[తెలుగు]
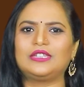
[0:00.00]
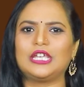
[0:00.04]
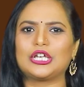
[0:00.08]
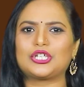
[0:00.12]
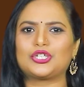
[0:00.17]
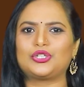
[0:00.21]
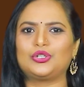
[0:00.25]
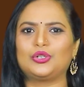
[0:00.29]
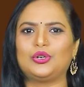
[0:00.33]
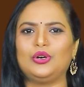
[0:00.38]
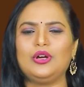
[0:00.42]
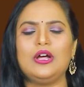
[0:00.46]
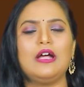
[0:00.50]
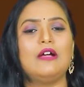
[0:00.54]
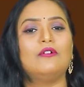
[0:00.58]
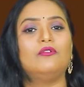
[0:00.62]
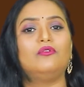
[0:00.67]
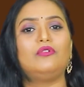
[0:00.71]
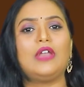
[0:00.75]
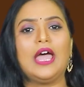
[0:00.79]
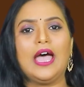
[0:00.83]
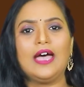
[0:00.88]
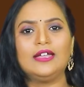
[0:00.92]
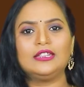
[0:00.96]
అధ్యక్షుడు
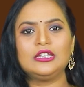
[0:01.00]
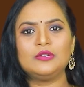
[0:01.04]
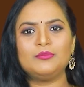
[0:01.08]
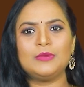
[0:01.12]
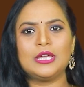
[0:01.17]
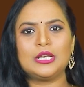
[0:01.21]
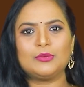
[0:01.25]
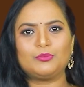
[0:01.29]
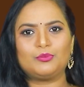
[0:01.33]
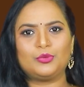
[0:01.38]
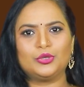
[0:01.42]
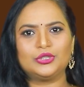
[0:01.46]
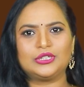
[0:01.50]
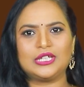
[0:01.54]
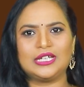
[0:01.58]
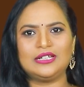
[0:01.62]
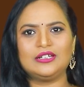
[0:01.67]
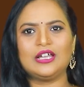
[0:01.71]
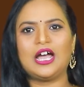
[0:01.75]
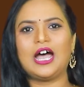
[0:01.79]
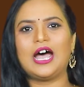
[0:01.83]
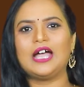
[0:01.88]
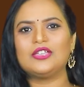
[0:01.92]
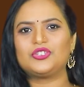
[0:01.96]
వ్లాదిమిర్
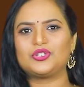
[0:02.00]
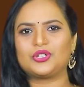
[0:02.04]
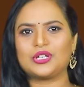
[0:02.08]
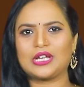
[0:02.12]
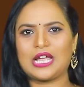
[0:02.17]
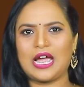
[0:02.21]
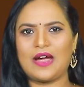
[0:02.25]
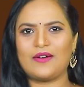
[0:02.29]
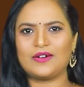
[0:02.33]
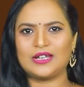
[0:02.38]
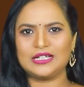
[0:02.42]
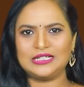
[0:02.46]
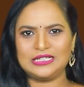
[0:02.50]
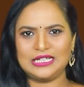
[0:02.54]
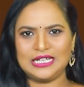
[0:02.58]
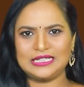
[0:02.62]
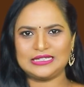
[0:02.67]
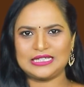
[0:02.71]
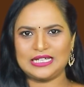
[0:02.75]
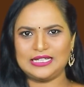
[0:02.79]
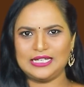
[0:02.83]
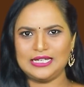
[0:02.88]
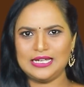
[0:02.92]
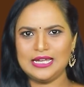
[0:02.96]
పుతిన్ హాజరు కావడం
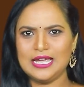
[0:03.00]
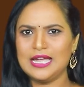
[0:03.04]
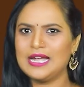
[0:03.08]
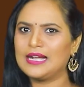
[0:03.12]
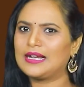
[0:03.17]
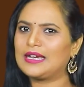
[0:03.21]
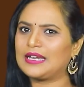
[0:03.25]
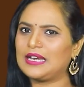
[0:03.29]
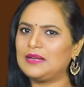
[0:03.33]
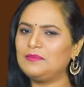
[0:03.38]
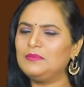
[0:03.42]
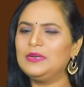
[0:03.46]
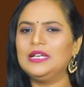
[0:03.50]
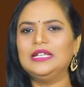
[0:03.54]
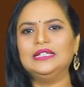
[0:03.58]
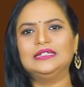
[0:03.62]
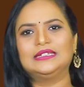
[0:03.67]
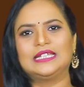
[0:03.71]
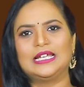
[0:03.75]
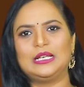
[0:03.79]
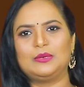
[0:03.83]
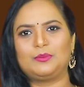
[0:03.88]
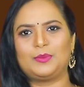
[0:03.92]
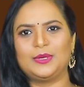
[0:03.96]
లేదని క్రెమ్లిన్
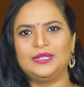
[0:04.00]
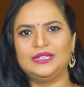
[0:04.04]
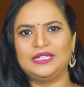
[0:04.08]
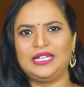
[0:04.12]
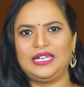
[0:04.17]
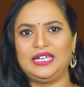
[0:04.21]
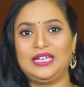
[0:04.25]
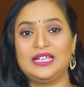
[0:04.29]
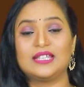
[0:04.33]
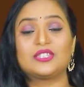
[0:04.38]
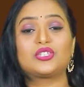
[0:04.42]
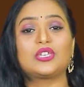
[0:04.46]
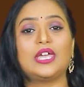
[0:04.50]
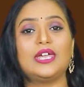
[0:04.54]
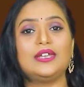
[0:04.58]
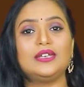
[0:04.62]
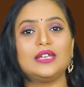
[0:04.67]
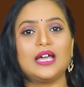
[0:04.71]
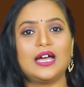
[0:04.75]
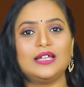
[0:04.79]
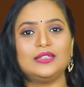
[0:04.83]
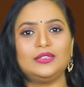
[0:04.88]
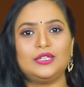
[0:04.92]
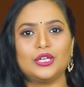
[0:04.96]
తెలిపింది
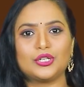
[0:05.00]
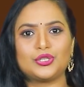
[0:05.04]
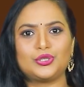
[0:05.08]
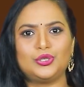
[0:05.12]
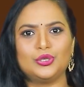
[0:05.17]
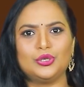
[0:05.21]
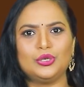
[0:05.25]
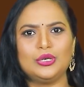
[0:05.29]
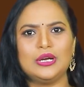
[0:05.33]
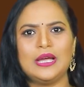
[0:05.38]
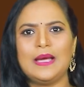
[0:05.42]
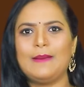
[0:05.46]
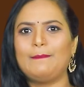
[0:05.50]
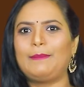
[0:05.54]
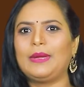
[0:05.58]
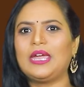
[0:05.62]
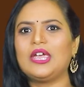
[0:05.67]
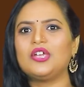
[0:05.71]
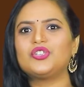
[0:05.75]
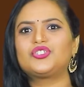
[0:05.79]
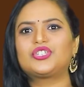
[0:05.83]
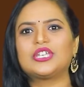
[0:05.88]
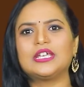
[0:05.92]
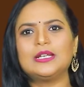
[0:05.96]
చైనా అధ్యక్షుడు పి
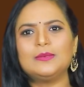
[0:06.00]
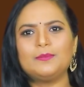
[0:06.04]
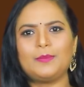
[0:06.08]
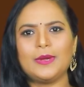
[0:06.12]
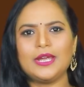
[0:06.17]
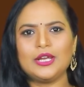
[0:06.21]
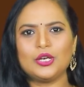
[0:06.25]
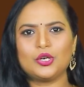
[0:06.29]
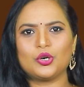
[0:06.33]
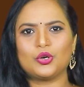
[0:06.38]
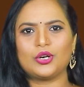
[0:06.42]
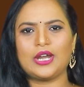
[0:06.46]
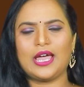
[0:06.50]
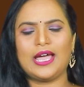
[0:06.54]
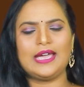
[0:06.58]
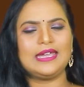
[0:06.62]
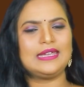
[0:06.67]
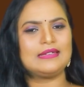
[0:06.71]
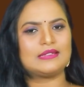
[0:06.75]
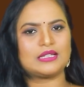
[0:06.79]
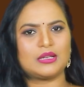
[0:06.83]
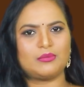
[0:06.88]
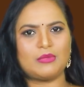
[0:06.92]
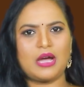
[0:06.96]
జిన్పింగ్ కూడా
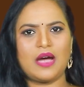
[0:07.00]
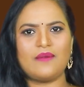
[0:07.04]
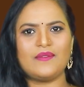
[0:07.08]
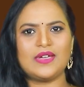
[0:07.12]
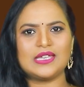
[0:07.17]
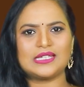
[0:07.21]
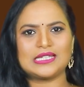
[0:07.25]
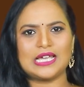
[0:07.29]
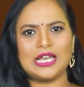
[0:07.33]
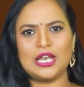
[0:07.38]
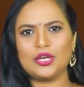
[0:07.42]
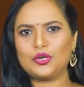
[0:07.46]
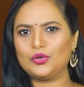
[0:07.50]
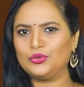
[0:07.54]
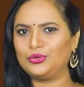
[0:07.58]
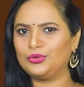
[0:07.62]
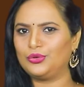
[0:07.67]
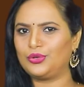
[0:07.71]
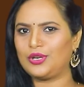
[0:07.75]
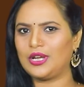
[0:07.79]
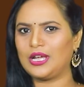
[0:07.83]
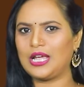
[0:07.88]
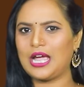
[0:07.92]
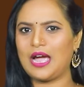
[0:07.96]
ఈ సమావేశాలకు
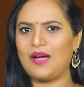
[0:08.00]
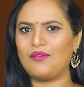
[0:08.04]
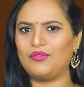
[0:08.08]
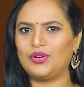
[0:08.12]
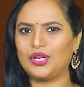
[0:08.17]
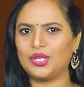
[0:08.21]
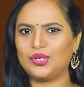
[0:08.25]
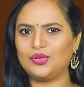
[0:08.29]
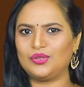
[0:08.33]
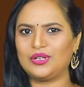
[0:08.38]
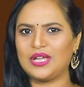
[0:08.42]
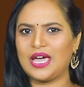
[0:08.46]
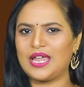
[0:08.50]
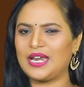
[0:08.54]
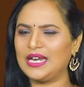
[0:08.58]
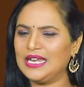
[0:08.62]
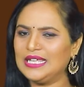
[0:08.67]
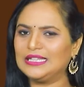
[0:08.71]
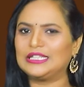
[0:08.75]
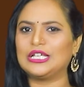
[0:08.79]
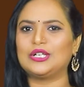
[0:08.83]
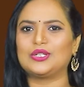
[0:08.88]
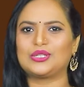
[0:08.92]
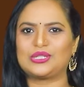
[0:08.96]
దూరంగా
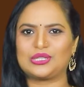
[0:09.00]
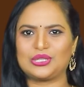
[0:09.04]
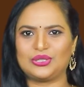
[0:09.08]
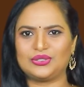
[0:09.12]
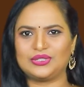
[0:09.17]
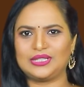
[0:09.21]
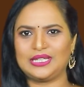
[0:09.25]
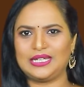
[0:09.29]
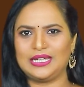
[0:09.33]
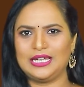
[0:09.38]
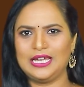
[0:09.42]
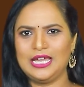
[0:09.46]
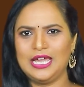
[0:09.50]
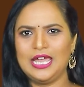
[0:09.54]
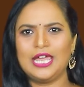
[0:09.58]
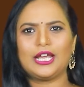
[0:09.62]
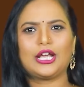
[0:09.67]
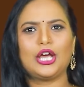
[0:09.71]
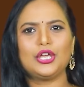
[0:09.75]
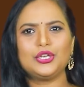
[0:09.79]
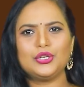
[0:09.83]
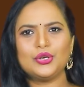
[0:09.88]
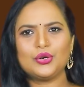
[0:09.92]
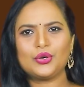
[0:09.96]
ఉండనున్నారని తెలుస్తోంది
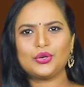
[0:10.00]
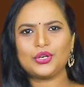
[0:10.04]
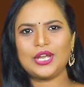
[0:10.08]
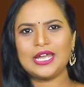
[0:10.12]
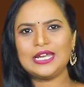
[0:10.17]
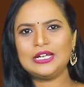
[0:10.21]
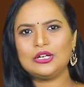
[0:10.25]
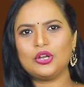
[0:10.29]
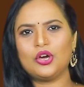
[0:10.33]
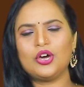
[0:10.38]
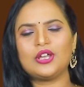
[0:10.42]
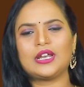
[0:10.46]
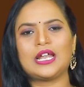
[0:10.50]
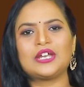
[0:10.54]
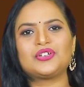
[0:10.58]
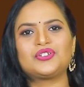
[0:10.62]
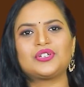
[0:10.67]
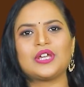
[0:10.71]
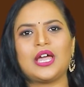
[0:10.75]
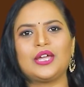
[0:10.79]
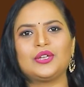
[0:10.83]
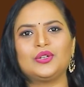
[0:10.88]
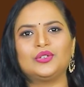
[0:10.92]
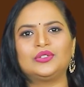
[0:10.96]
ఇక యుక్రెయిన్ లో
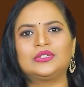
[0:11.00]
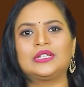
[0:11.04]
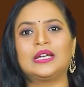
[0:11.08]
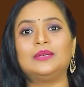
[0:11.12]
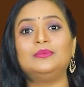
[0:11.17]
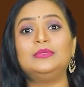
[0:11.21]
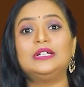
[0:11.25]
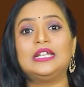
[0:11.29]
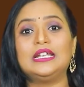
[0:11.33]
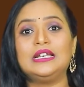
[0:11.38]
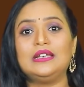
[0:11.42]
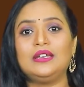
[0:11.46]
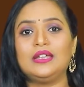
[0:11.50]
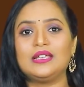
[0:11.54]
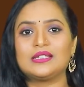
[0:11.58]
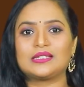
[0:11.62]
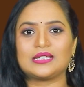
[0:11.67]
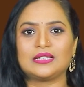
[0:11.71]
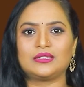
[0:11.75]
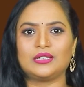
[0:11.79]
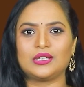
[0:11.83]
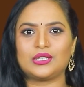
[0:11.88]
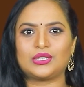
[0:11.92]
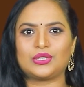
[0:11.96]
రష్యా యుద్ధం ఢిల్లీ
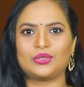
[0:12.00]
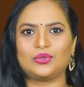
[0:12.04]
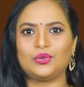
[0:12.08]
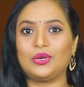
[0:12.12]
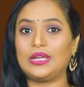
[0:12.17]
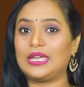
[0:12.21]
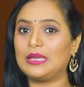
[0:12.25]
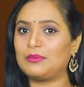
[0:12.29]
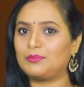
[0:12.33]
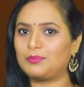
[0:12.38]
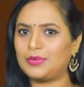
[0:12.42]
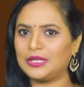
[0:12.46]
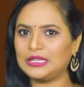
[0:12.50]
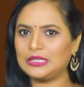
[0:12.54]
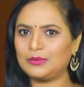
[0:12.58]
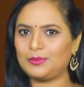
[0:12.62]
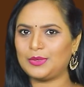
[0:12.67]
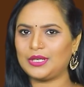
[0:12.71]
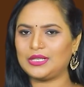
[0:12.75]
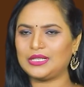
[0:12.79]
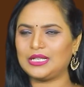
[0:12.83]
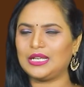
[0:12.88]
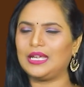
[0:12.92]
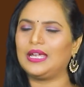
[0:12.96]
సదస్సును ఇబ్బంది
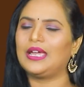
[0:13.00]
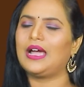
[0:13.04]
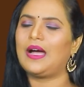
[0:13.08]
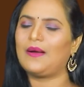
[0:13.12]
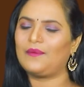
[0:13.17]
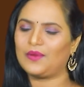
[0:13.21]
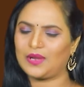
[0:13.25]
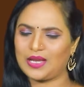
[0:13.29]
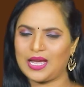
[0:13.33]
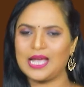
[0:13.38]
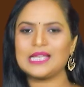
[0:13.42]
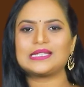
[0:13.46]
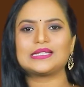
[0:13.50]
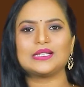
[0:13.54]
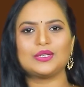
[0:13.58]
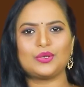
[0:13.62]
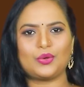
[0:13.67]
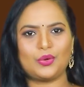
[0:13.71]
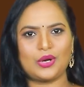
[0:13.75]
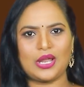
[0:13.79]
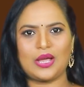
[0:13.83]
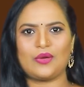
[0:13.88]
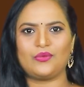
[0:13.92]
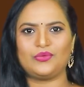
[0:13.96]
పెట్టే అవకాశం
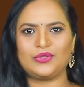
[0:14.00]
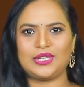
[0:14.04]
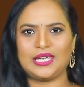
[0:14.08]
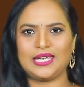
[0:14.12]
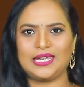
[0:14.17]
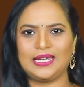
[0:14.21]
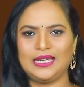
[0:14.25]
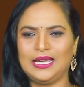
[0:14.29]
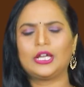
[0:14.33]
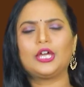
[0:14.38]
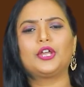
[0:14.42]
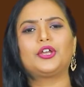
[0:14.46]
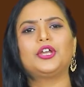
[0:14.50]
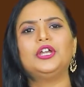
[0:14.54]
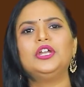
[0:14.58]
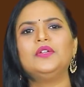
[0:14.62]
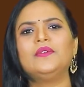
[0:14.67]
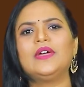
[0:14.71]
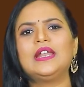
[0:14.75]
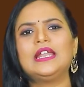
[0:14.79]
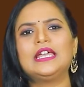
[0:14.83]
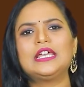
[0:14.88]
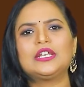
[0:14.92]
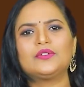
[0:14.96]
కూడా ఉంది ఇక రెండు
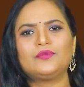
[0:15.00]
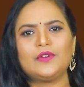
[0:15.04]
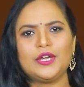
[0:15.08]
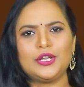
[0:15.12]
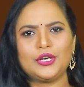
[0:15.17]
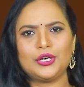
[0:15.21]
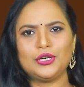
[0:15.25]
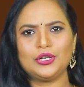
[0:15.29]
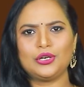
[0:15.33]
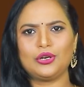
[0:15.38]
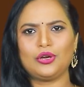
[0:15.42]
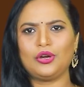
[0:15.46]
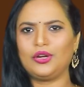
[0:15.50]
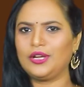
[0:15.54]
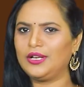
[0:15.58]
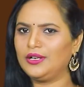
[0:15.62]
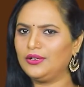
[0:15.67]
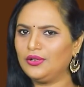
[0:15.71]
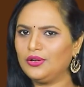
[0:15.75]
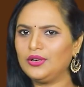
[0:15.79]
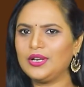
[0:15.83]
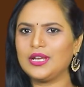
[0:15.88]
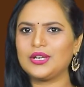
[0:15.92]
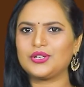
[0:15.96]
వేల ఇరవై రెండులో
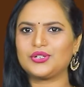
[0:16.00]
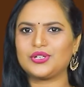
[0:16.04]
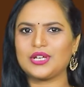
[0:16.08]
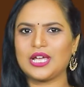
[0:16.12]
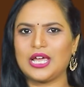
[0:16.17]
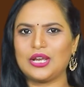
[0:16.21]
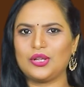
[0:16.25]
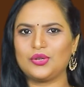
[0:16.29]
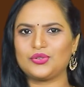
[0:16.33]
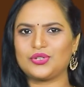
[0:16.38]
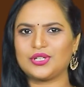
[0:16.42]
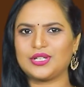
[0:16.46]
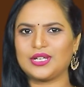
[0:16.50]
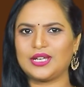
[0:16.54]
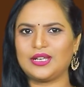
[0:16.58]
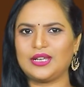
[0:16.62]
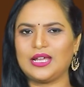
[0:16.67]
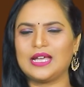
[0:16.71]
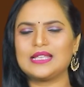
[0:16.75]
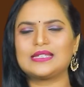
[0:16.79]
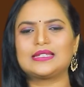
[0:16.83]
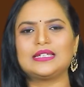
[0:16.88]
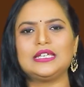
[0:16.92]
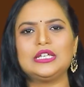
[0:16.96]
ఇండోనేషియాలో జరిగిన
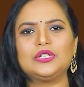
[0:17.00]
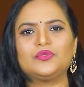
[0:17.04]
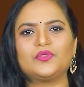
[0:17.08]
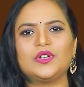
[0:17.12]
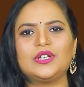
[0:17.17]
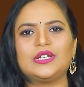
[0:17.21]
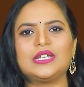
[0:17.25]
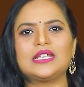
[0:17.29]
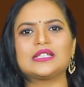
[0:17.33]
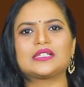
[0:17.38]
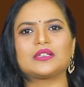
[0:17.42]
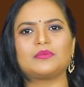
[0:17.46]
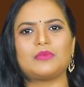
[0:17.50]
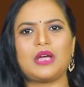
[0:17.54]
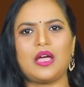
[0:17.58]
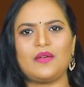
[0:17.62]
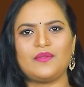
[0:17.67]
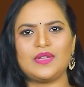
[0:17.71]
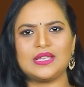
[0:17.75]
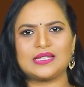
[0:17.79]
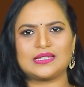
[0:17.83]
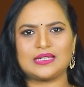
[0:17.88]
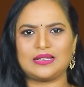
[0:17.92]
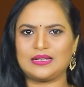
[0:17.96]
జీ ట్వంటీ
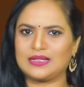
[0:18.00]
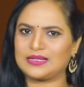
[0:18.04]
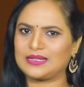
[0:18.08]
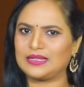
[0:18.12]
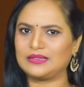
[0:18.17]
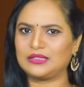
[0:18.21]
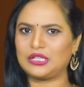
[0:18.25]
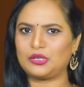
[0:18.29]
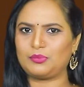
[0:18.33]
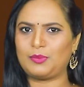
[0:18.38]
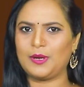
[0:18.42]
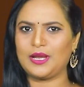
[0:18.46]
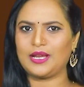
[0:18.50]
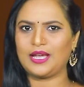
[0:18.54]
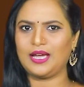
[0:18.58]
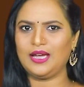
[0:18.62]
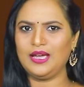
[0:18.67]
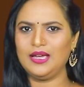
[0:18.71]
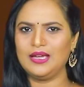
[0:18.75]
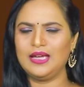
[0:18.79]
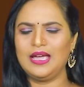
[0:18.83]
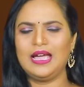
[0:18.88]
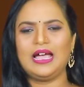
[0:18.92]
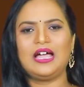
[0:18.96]
సమావేశాల సందర్భంగా
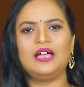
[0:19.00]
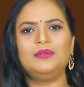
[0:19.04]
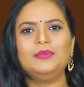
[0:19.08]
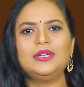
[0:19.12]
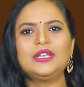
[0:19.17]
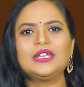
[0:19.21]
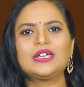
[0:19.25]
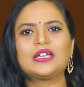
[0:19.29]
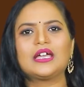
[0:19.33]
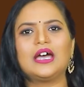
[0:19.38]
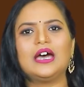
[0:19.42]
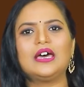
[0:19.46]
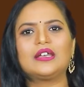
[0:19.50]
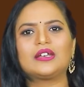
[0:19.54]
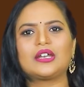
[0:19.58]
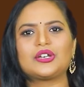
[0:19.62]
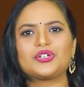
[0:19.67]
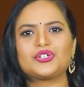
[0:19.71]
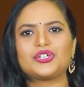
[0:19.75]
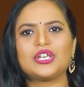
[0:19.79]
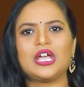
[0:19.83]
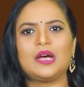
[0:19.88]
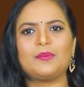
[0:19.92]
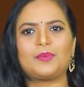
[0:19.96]
అమెరికా
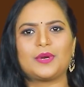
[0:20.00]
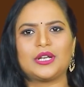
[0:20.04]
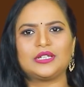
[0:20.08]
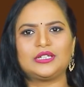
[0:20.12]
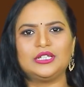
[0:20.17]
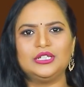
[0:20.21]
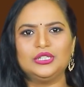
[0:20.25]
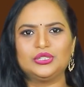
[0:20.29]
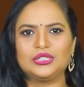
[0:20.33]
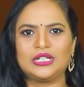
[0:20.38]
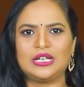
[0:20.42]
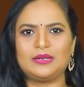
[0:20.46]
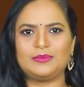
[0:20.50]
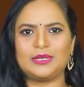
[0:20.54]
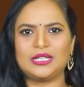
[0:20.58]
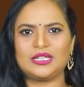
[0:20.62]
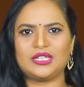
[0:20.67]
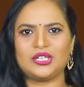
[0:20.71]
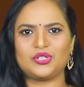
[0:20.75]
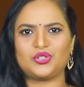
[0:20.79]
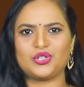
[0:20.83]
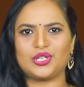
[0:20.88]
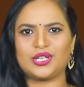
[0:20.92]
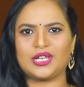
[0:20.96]
రష్యా ప్రతినిధుల
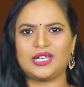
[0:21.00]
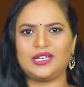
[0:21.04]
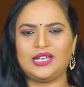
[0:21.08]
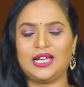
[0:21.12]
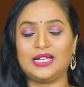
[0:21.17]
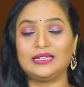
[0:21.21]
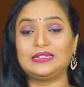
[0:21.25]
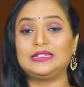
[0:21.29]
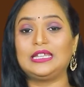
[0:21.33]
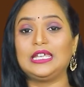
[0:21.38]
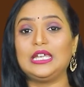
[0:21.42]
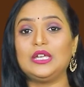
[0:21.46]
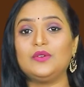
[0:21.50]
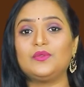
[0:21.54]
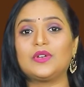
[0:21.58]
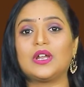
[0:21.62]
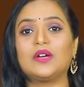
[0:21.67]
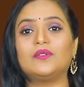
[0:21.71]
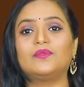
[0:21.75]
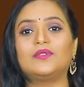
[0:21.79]
మధ్య జరిగిన తీవ్ర